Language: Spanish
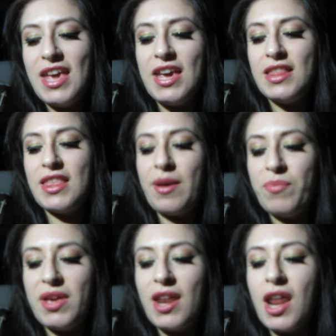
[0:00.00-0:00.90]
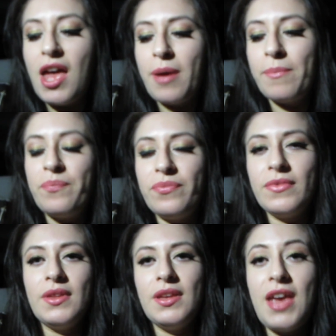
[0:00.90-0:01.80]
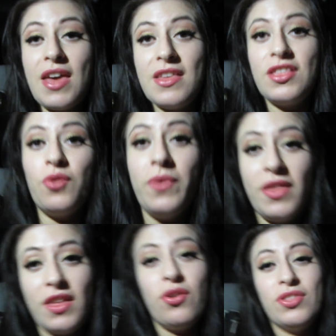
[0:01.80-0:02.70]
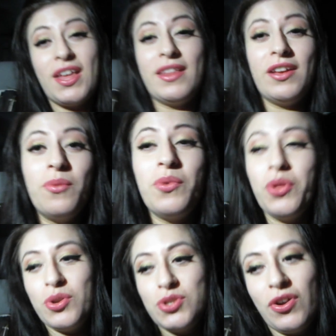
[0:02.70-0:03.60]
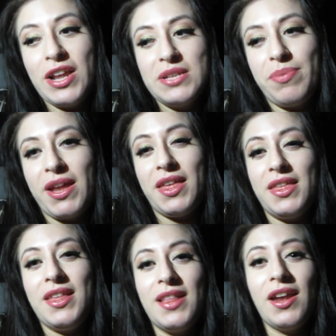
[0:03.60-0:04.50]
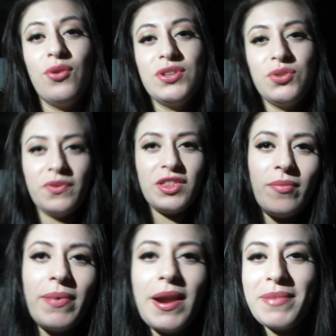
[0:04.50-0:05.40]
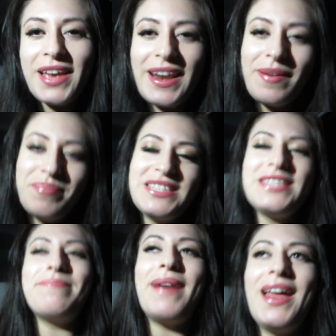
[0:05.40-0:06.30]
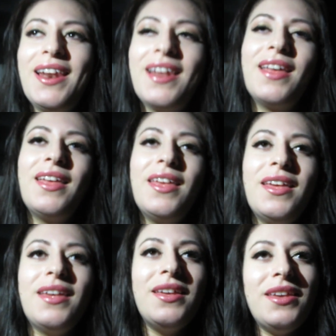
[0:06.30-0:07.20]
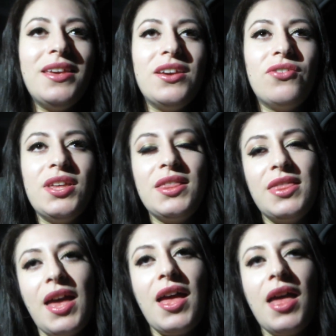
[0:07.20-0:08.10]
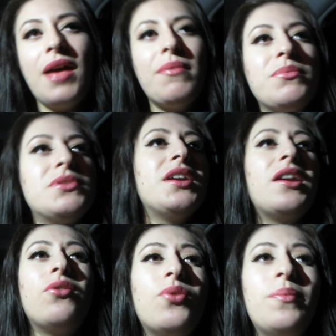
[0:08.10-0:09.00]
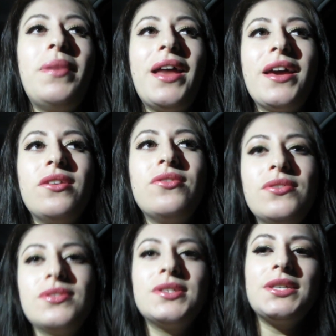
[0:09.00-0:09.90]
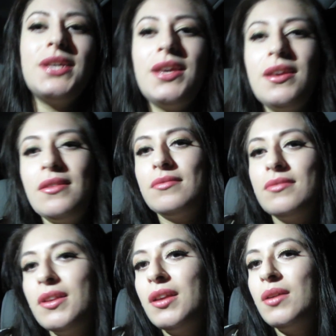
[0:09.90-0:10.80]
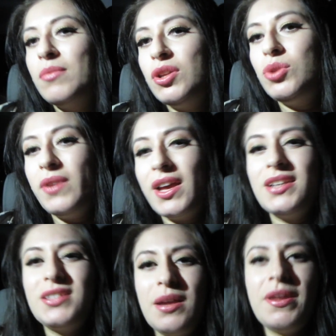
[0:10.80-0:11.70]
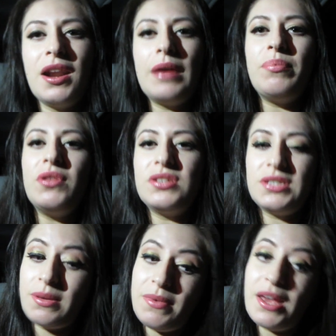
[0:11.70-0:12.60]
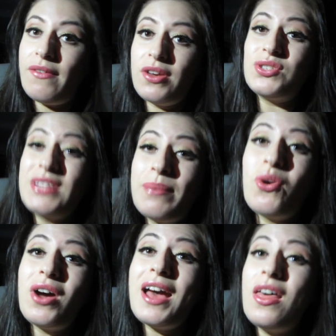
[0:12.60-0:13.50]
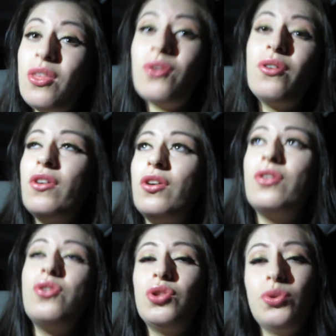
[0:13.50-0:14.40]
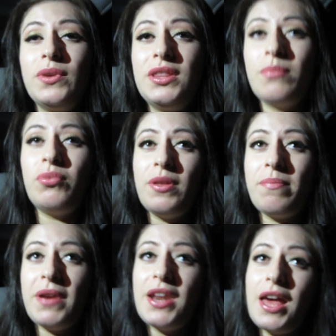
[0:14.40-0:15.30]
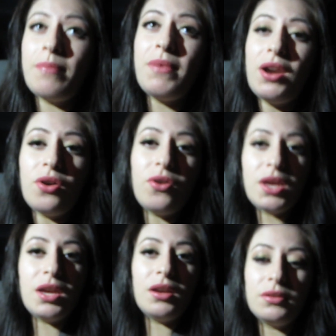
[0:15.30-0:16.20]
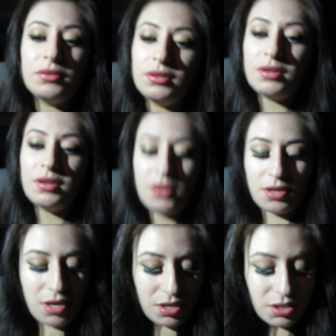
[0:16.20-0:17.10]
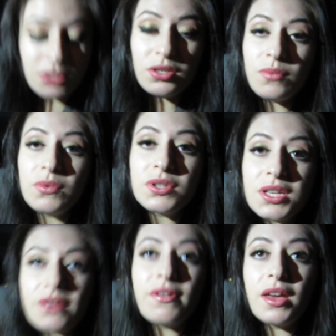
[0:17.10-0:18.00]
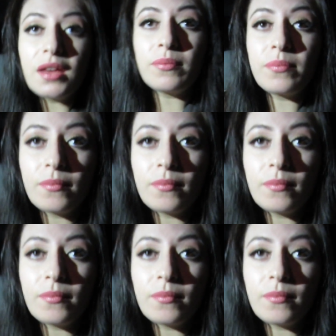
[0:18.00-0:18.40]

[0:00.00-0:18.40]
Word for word: y también edité un video, tardé como dos horas para editarlo, es un video para mi canal principal y ahorita vamos a ir a un cumpleaños y me tuve que alistar bien rápido, así es que mi cabello está mojado, no tuve tiempo de peinármelo y así es como se ve